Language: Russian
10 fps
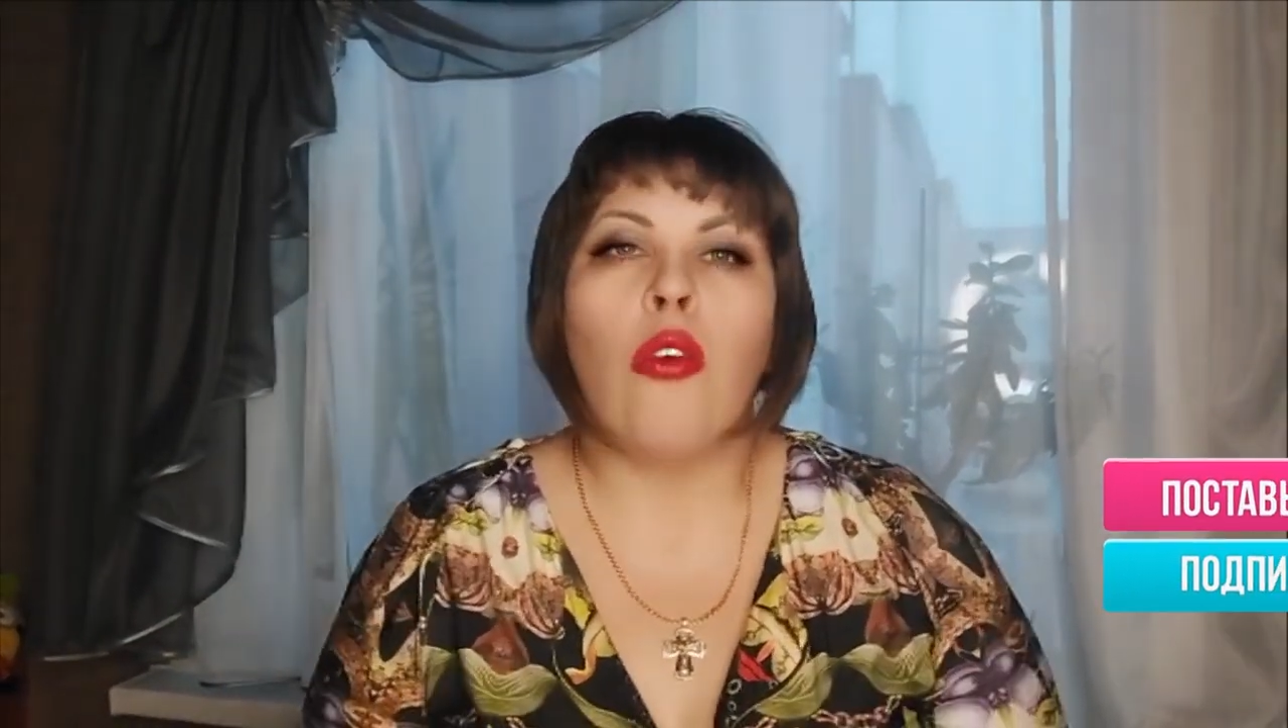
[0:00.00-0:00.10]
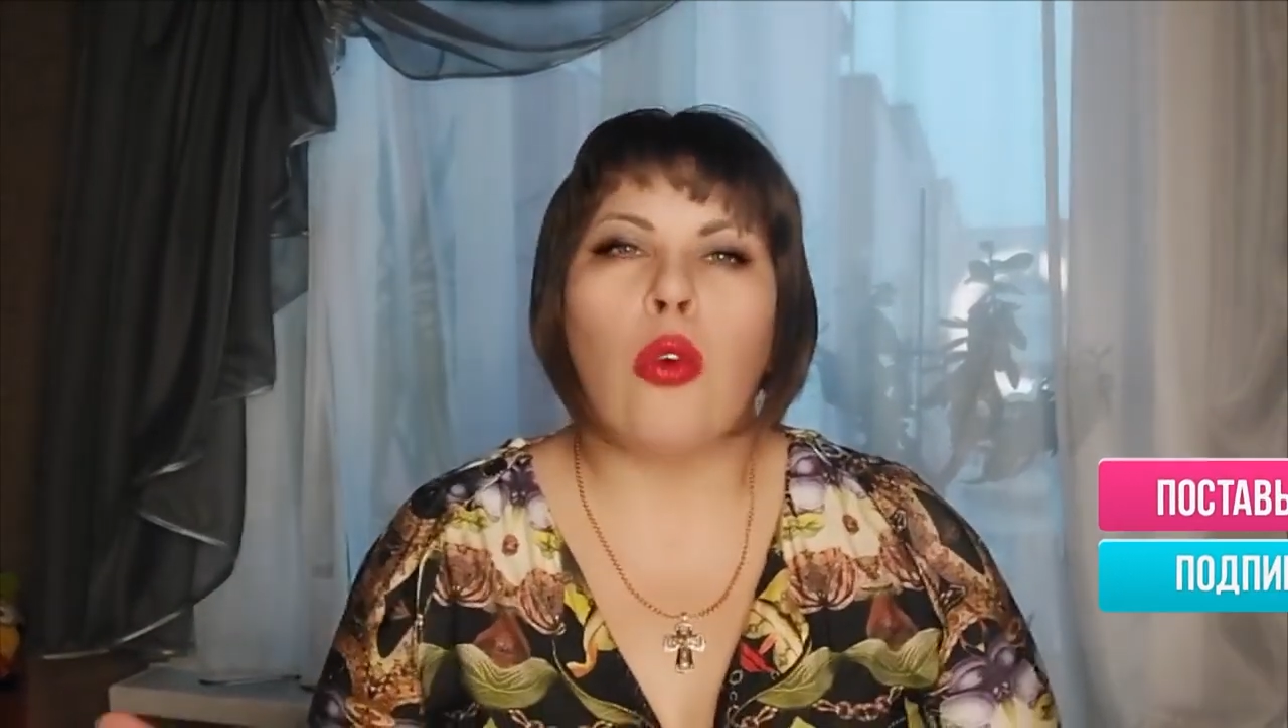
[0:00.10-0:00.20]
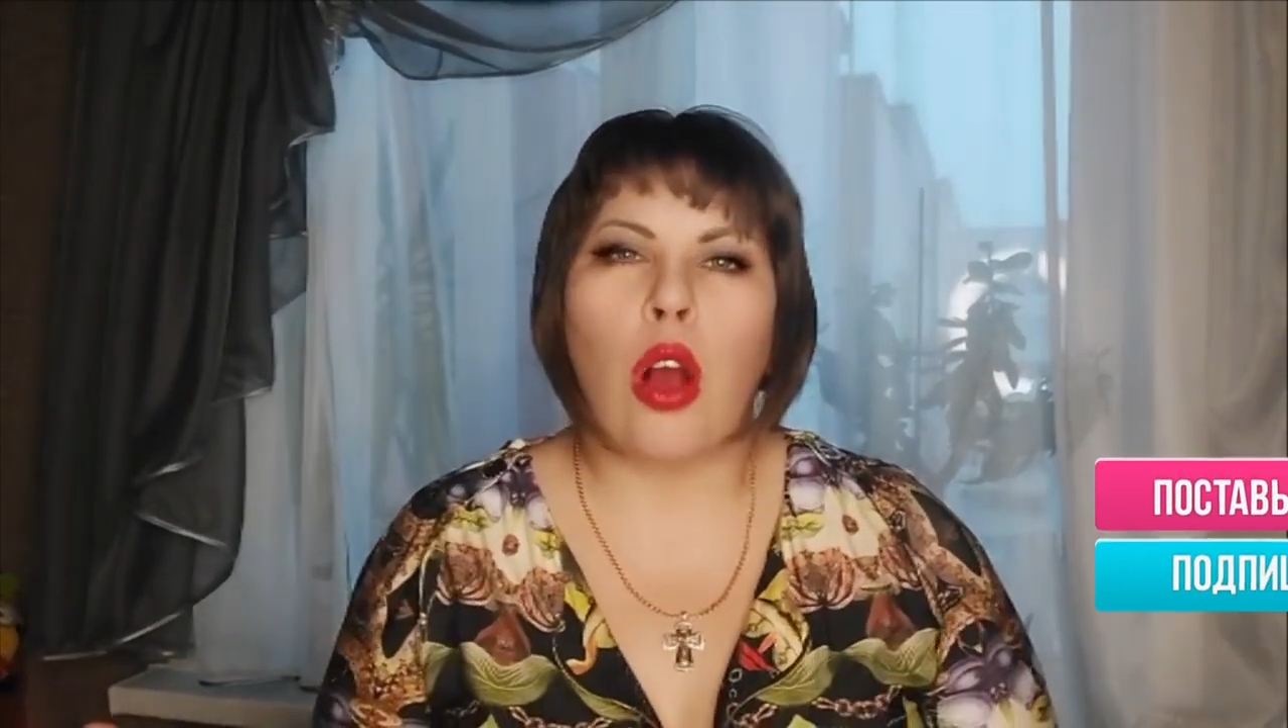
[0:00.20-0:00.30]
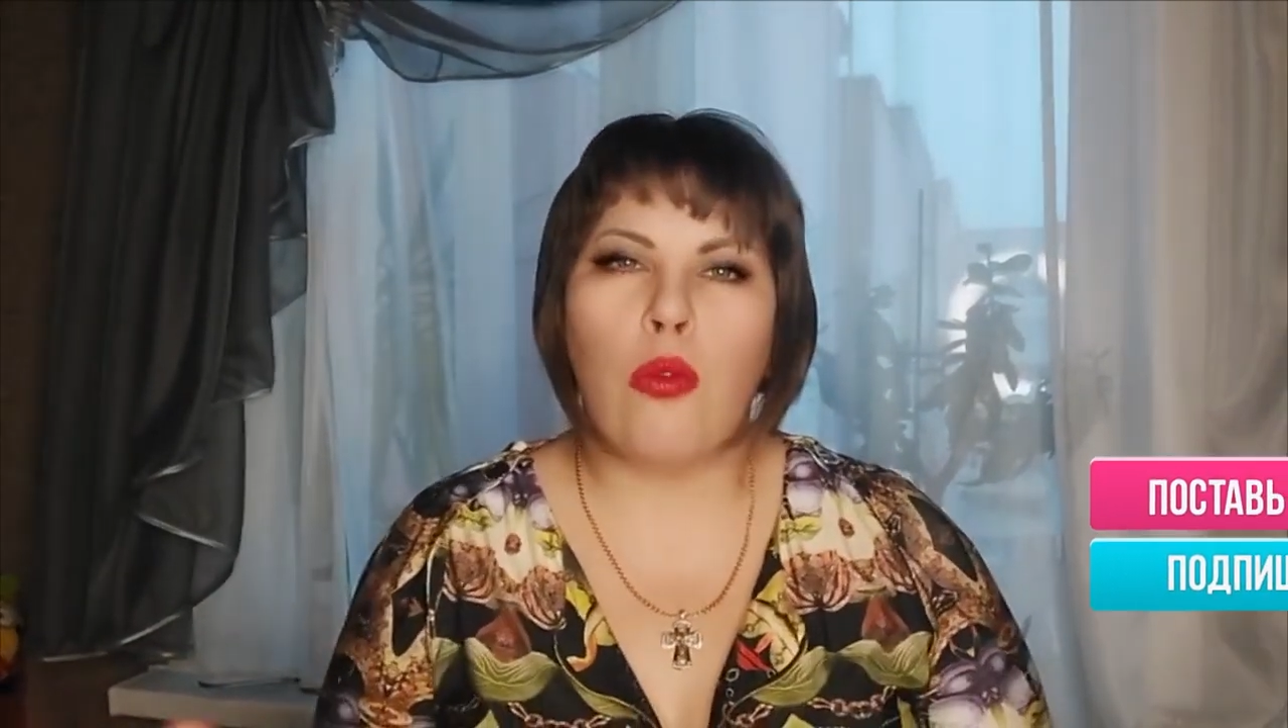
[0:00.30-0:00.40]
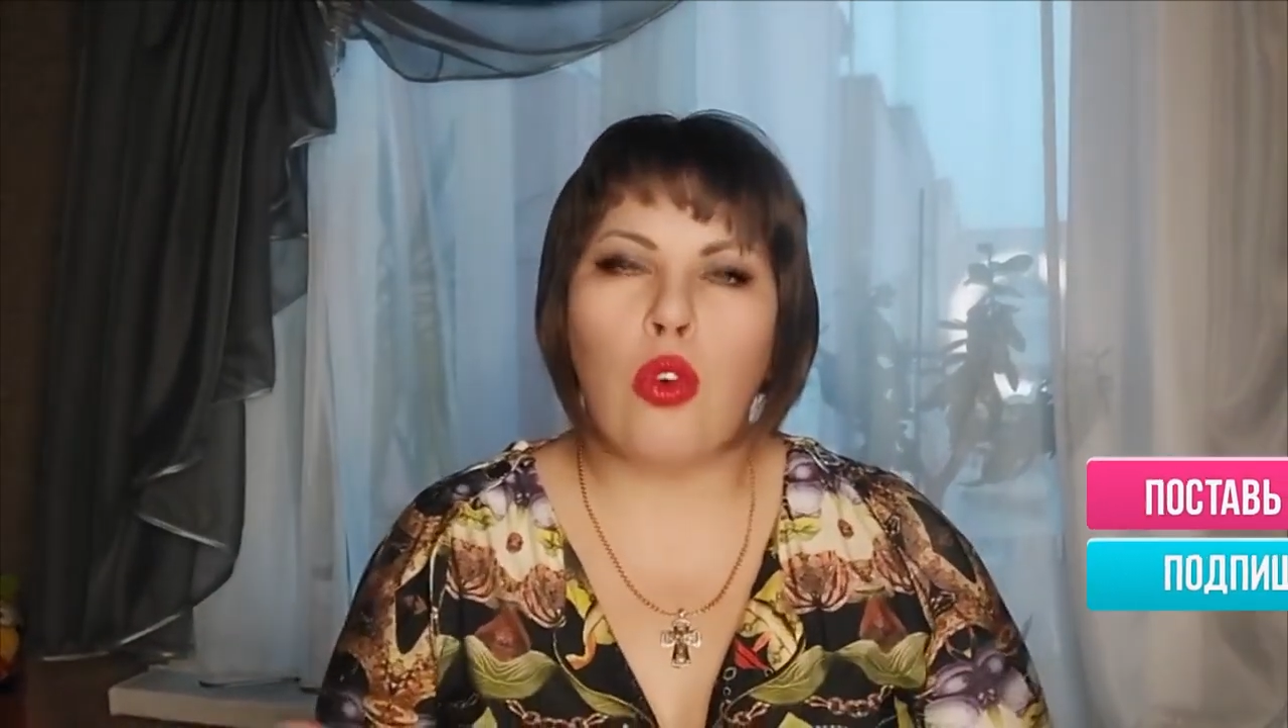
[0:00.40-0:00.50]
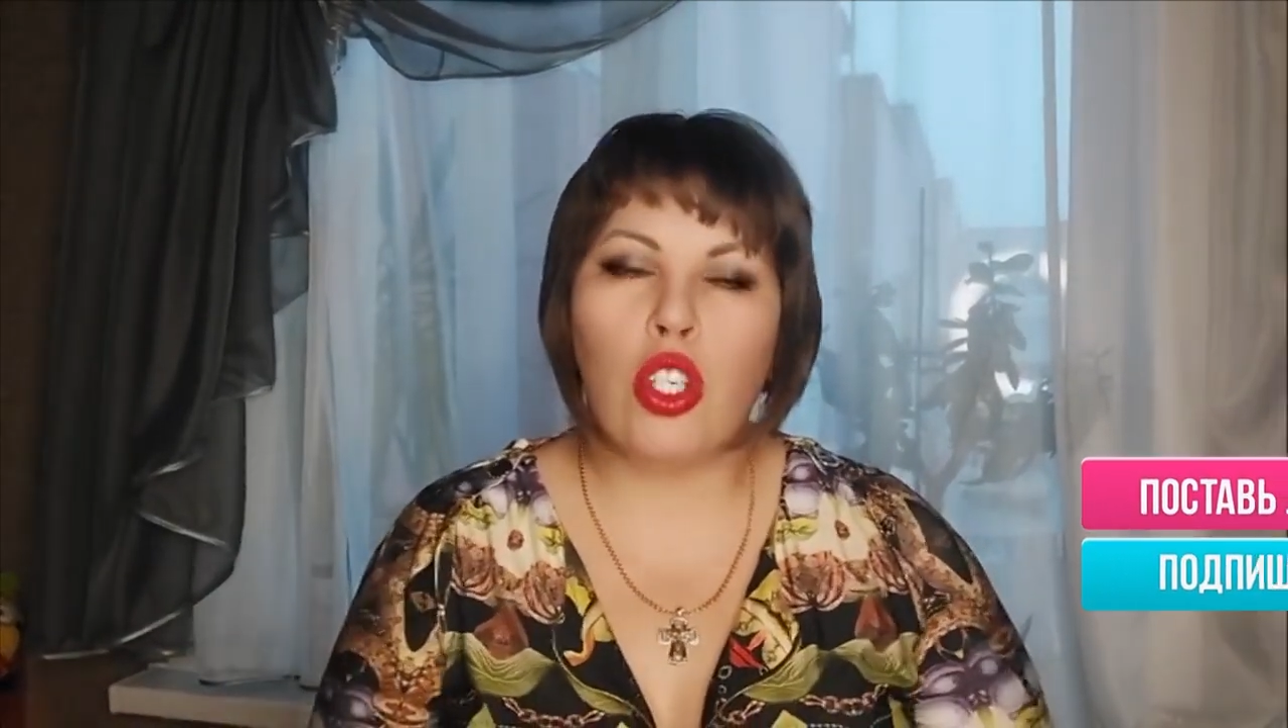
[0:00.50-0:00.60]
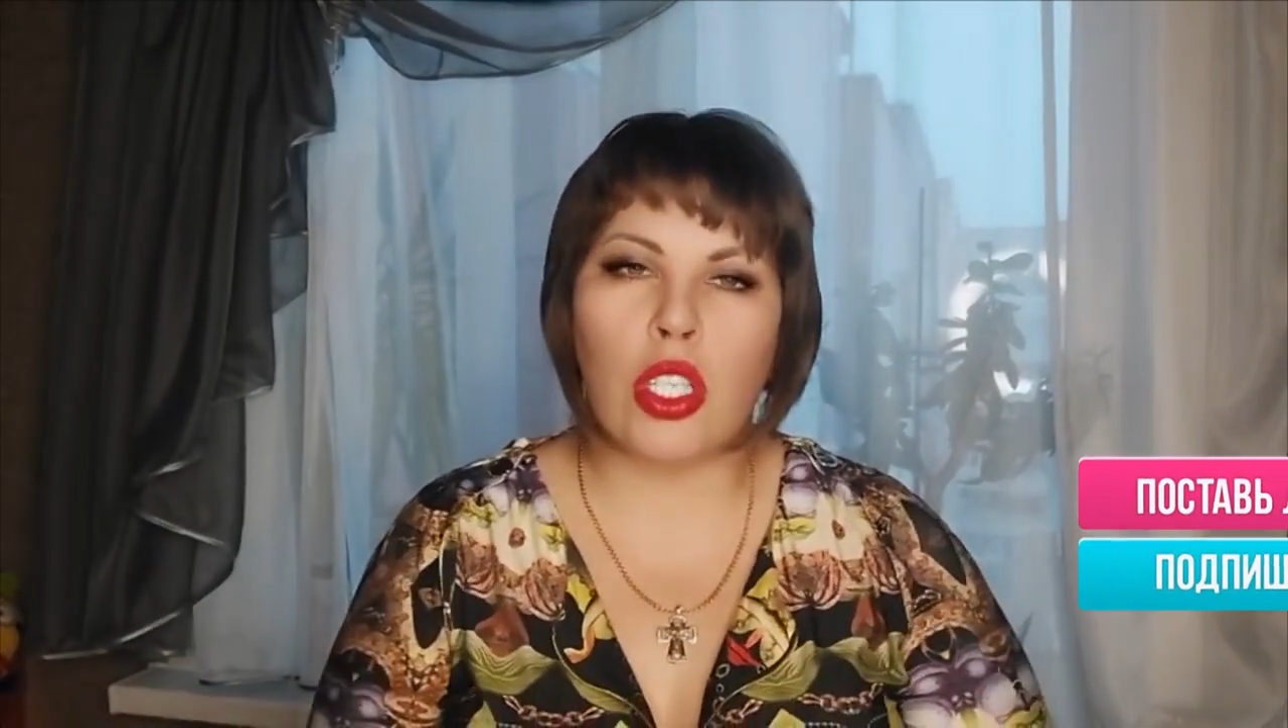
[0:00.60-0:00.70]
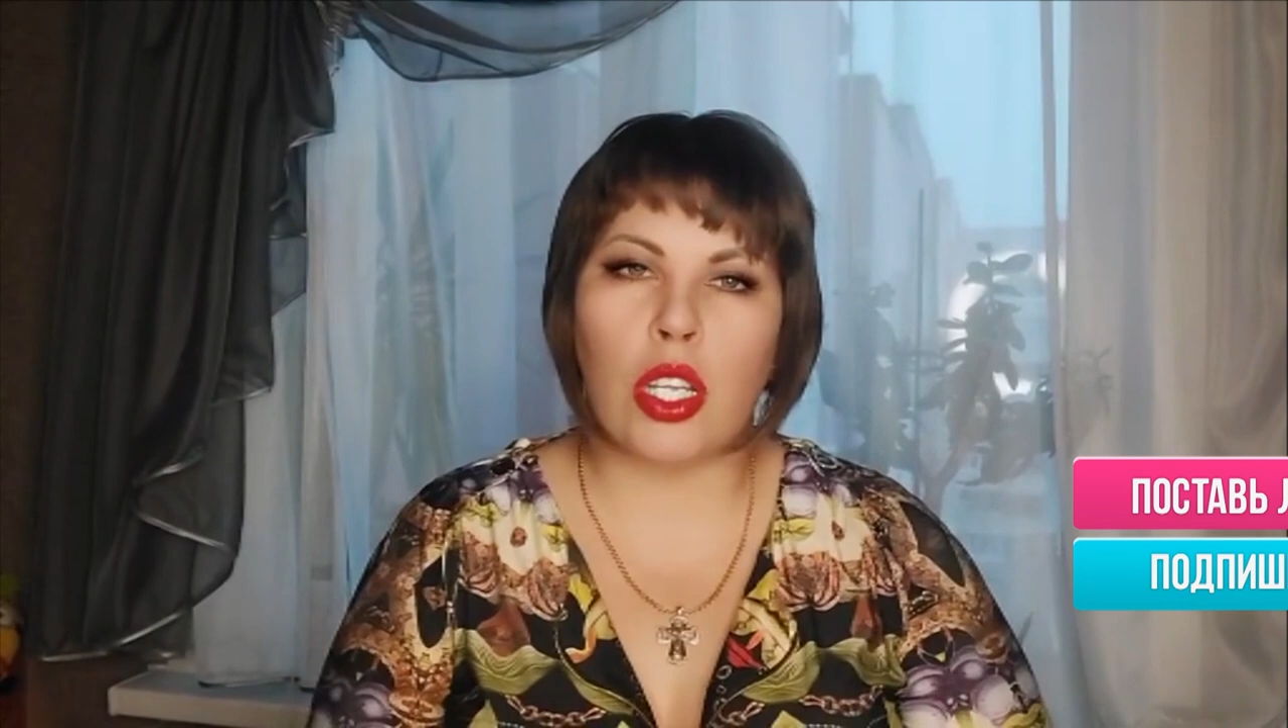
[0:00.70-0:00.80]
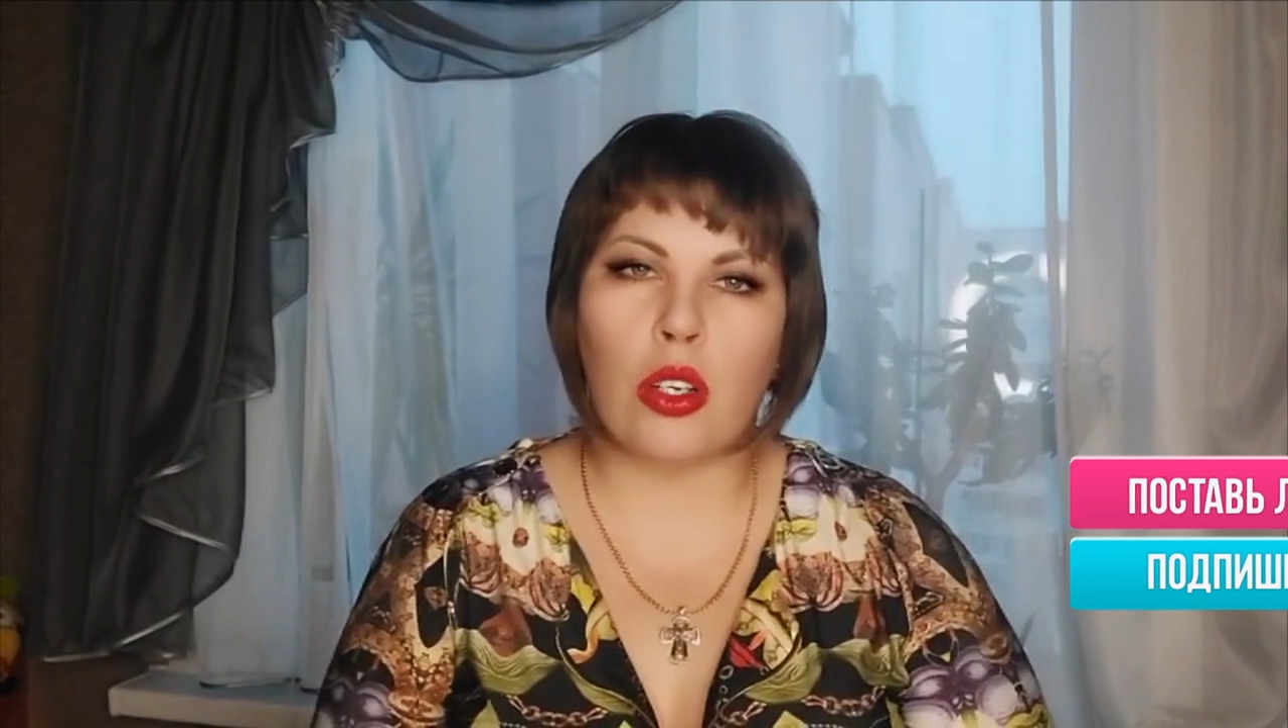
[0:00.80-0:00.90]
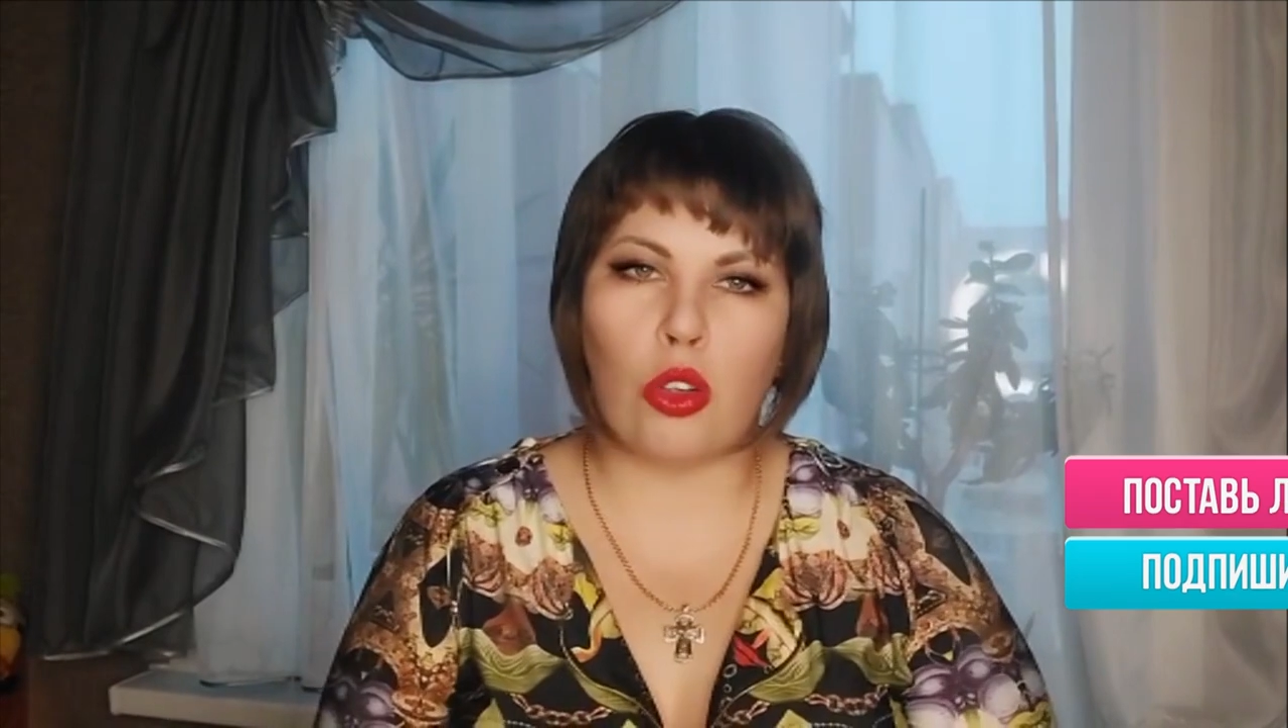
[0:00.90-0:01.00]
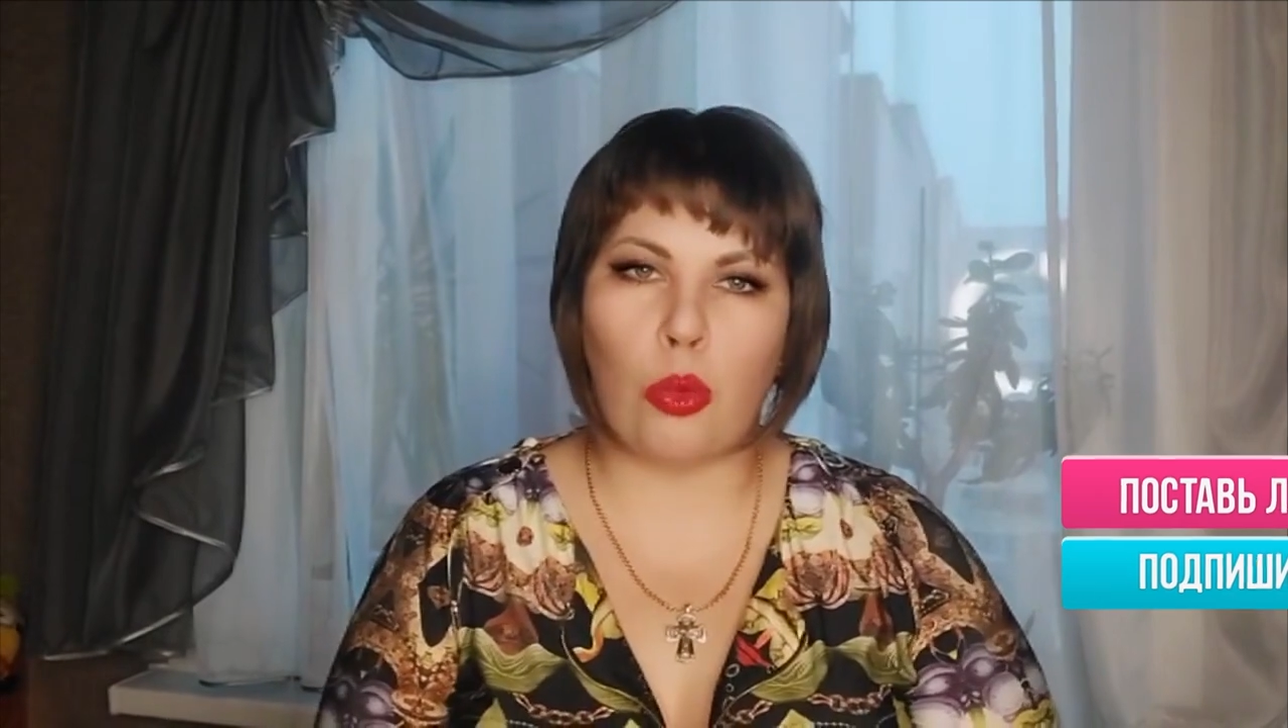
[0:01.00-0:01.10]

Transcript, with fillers: У кого жена